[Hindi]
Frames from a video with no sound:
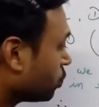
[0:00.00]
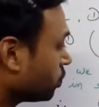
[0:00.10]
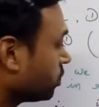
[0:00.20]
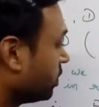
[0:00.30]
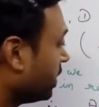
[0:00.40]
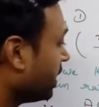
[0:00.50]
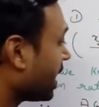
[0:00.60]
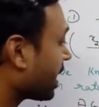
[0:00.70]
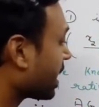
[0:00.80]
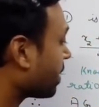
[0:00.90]
इज टू जी
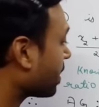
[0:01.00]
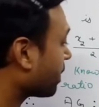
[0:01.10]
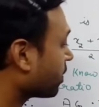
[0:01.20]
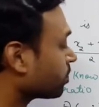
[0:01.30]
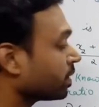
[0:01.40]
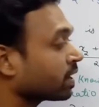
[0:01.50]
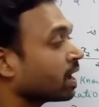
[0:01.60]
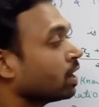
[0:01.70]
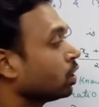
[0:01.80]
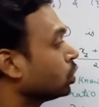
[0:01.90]
डी आ गया हमारे पास
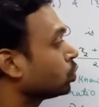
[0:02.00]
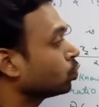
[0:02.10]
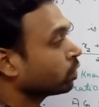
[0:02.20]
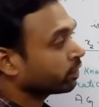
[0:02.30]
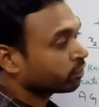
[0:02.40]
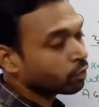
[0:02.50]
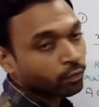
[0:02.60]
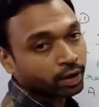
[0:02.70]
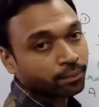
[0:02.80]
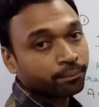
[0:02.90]
बेटा टू रेशियो
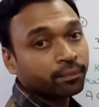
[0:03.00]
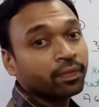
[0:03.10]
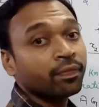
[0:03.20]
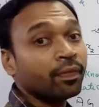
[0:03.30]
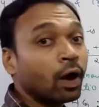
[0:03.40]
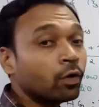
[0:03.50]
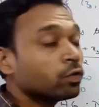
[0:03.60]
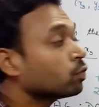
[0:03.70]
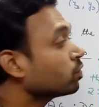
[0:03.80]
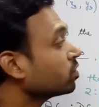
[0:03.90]
वन नाउ
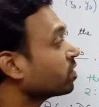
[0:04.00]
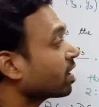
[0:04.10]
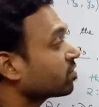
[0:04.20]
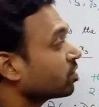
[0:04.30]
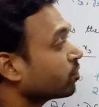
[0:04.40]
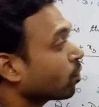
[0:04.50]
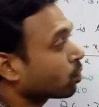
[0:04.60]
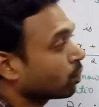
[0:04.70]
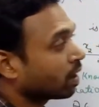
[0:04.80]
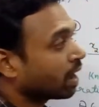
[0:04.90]
यूजिंग सेक्शन
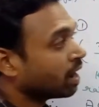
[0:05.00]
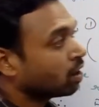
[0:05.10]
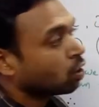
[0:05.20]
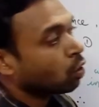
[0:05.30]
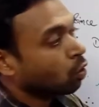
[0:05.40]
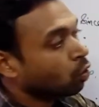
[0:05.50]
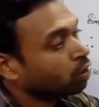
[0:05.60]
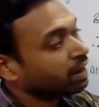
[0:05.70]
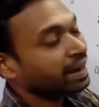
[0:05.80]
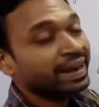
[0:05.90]
फॉर्मूला
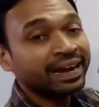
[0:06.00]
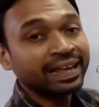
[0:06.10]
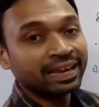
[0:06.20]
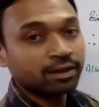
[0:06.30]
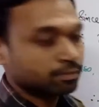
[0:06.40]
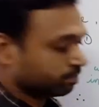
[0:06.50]
ऑन ए डी